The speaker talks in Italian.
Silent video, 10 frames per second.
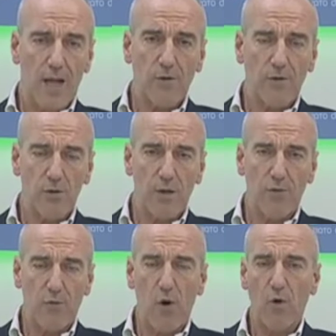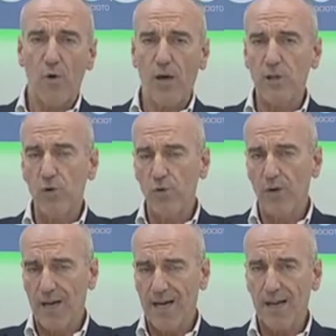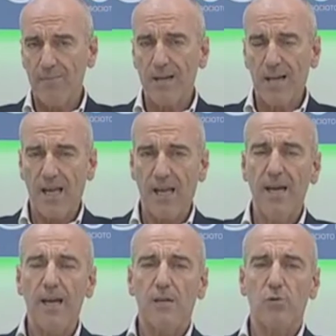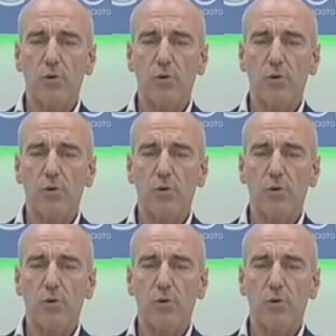di un altro vigile del fuoco e di un carabiniere.